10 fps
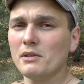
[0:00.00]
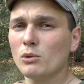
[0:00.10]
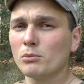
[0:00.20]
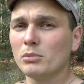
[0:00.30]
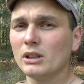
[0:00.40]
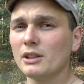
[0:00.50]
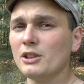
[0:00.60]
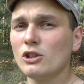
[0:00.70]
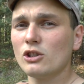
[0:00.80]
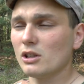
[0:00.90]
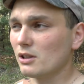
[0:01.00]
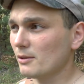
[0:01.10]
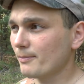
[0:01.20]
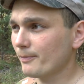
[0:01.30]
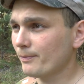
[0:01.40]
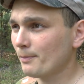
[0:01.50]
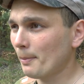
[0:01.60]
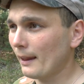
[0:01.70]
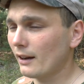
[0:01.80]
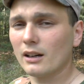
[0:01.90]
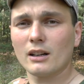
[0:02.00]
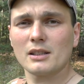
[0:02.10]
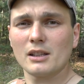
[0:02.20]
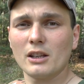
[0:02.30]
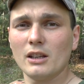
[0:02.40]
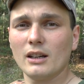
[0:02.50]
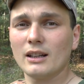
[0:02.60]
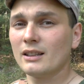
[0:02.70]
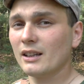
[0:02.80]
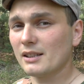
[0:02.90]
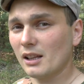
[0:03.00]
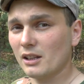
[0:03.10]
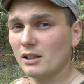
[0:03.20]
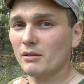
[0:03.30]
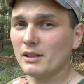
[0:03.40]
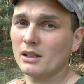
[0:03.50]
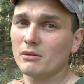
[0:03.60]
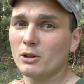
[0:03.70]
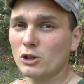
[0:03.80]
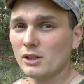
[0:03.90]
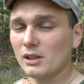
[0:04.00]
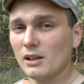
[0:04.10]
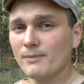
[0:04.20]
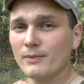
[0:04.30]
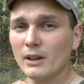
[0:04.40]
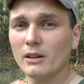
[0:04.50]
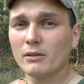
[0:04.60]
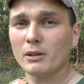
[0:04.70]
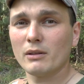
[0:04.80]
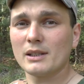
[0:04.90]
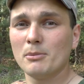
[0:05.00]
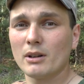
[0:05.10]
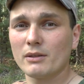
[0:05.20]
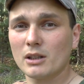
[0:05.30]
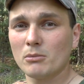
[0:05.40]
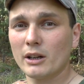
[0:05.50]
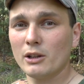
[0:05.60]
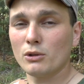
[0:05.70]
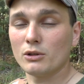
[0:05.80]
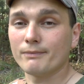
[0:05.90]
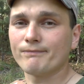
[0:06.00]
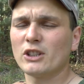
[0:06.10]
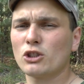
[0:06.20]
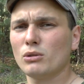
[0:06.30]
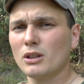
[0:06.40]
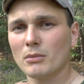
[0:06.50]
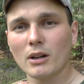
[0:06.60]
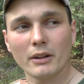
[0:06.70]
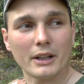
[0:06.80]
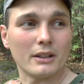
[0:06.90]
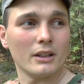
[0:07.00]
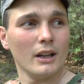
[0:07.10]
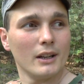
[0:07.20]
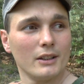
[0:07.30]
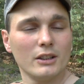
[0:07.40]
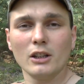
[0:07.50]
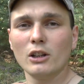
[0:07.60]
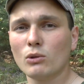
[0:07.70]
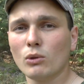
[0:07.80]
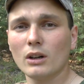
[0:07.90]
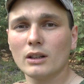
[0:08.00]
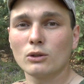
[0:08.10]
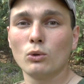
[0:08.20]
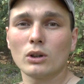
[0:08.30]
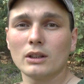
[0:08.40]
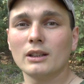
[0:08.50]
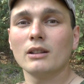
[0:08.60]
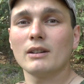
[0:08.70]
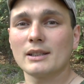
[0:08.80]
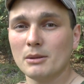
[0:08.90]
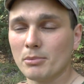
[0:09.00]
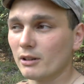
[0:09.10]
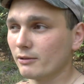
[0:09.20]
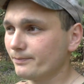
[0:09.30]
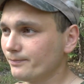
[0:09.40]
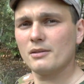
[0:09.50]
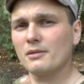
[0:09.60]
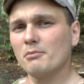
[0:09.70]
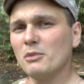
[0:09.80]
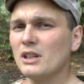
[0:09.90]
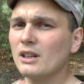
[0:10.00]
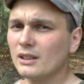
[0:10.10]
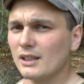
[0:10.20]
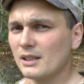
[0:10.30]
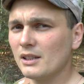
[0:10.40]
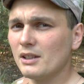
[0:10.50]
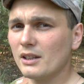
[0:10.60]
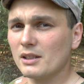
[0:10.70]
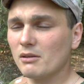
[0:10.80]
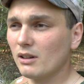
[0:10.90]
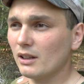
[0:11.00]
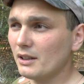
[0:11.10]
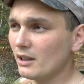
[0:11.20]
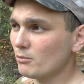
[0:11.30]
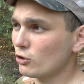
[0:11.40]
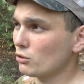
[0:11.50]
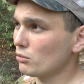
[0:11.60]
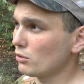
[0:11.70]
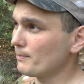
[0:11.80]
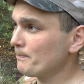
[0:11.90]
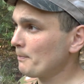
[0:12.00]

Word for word: в нем было не счесть. Как раз таки одна из таких войсковых частей в Новозыбковском районе. Да что там говорить, недалеко от города Новозыбков. Меня она заинтересовала тем, что